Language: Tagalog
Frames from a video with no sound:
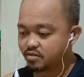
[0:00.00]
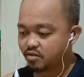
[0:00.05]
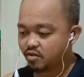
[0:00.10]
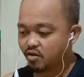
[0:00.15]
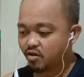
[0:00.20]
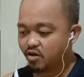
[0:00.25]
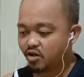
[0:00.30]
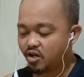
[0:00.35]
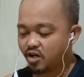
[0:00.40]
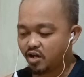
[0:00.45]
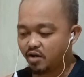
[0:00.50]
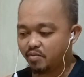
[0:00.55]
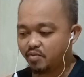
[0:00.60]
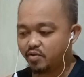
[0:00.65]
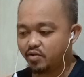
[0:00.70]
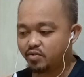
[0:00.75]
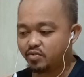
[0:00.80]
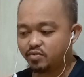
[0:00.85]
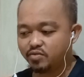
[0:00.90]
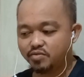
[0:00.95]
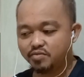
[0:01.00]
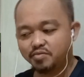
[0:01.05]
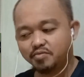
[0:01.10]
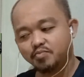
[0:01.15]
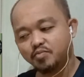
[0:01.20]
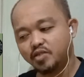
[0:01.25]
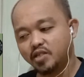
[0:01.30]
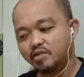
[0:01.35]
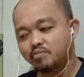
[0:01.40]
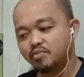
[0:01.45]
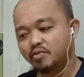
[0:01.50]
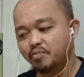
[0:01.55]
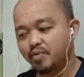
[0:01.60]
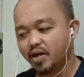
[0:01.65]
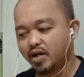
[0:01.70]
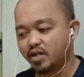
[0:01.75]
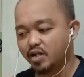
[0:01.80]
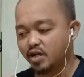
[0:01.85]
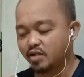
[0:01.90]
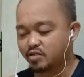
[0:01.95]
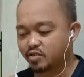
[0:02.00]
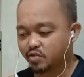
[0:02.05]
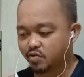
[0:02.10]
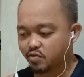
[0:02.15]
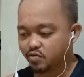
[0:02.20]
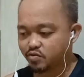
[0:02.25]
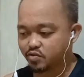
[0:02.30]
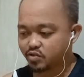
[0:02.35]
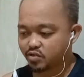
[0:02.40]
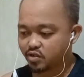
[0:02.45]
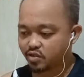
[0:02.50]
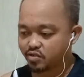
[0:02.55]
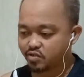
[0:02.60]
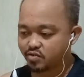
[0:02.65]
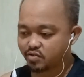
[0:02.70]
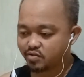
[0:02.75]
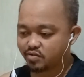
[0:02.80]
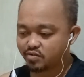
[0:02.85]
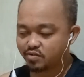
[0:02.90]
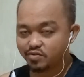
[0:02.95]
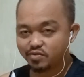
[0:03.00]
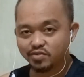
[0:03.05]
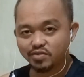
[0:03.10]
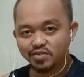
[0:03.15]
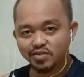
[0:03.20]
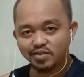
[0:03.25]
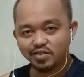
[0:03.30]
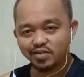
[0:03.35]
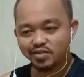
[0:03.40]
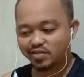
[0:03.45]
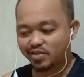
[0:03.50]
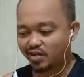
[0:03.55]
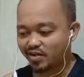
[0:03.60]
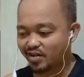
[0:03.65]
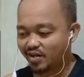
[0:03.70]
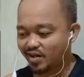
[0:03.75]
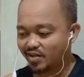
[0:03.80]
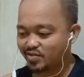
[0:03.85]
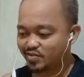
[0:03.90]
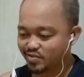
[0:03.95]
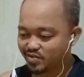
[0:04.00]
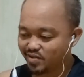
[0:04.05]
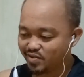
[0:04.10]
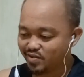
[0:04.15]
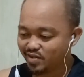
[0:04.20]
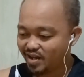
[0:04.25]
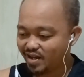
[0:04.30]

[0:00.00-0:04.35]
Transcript: Grabe oh. Pinagpapala si Coach Kit oh international